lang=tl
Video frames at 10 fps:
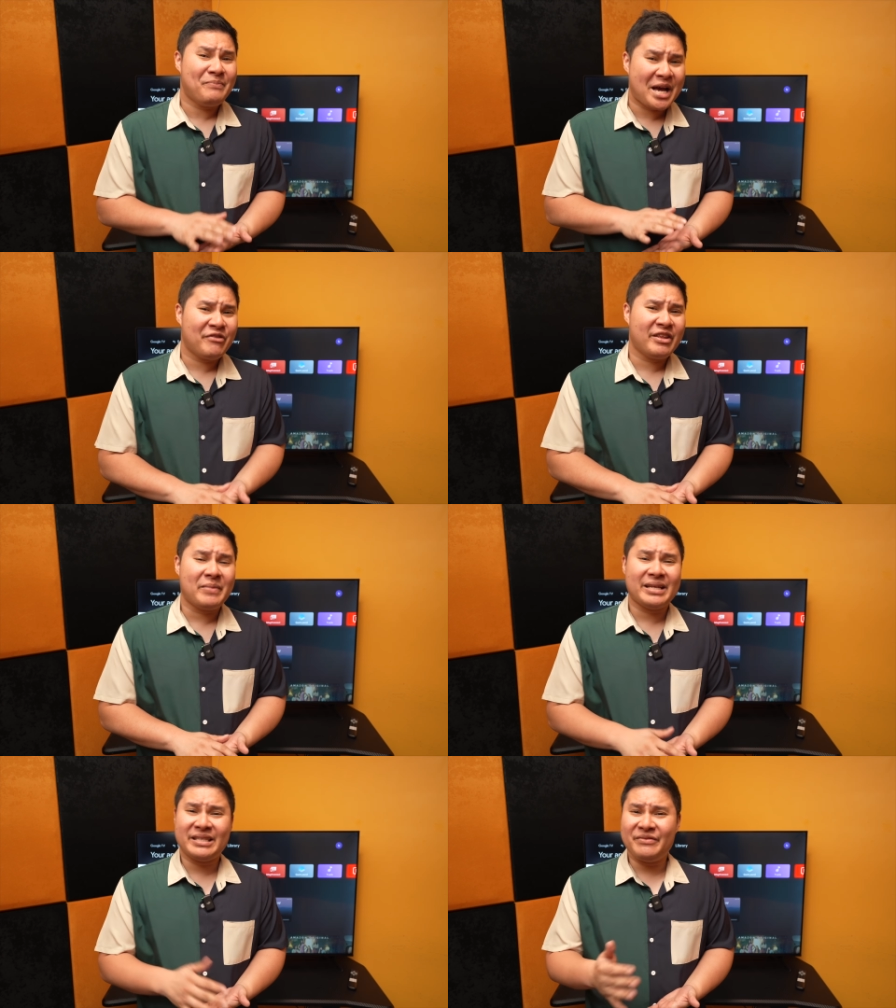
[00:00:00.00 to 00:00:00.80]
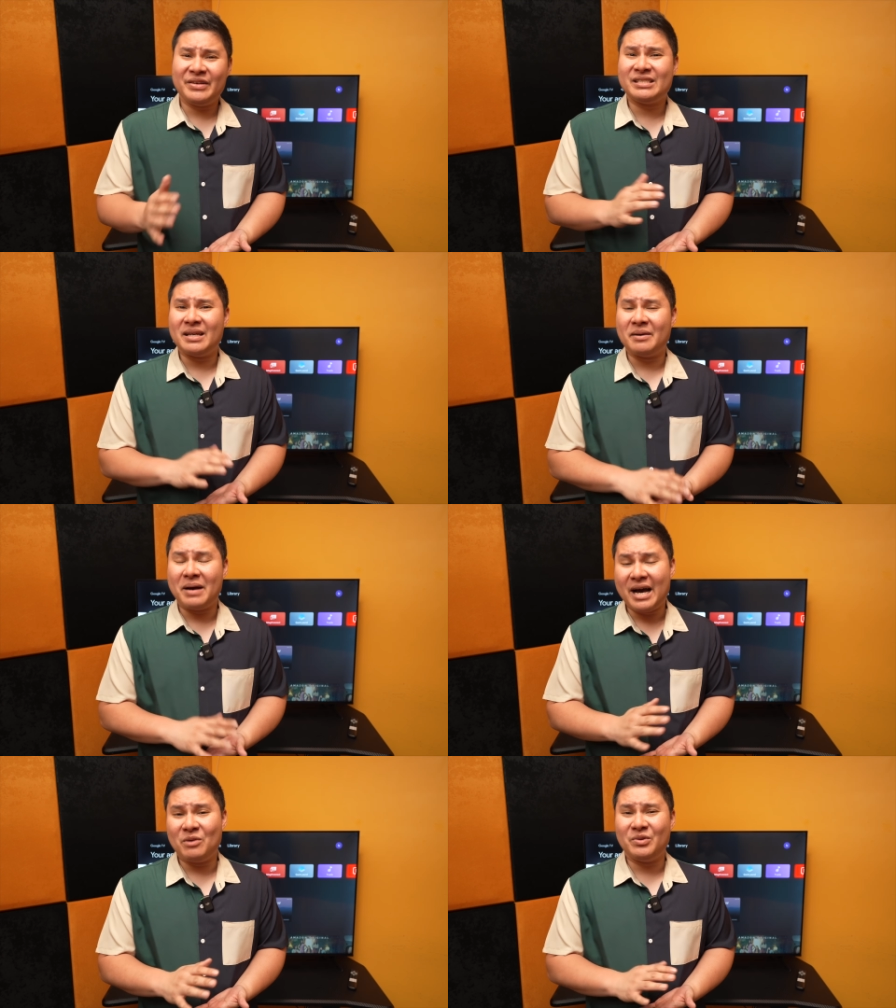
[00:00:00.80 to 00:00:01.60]
better than my TV sa
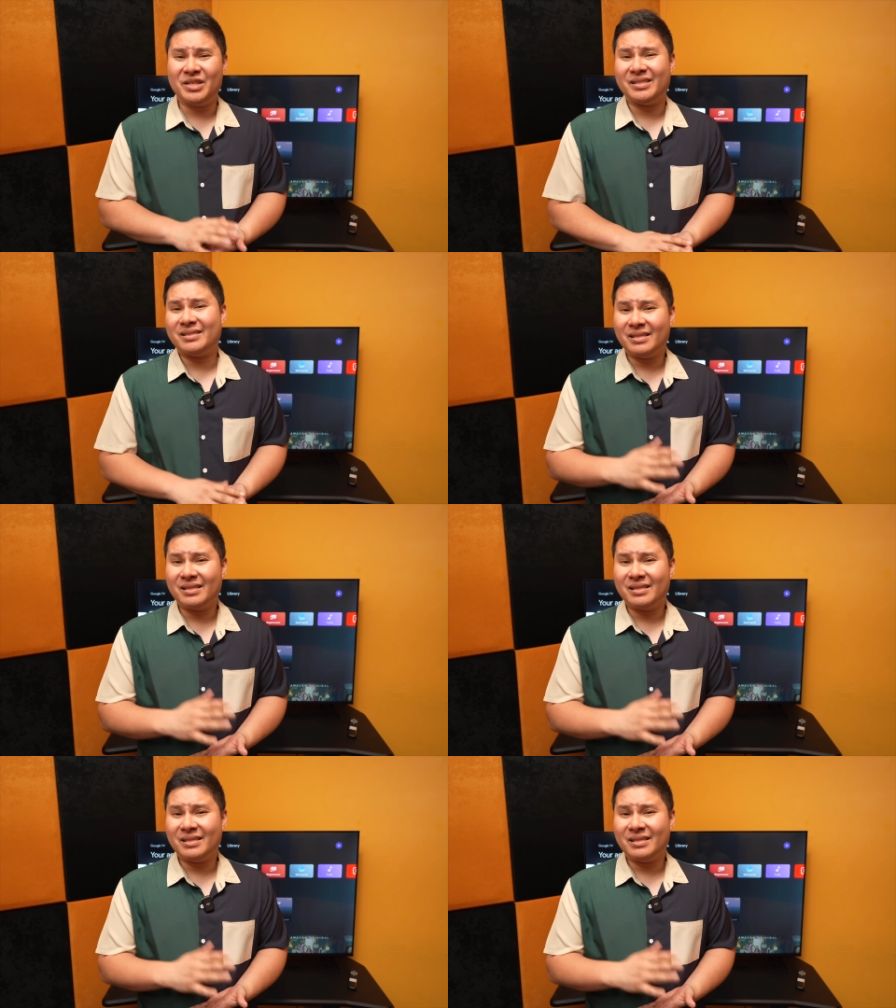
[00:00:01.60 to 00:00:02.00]
bahay, which is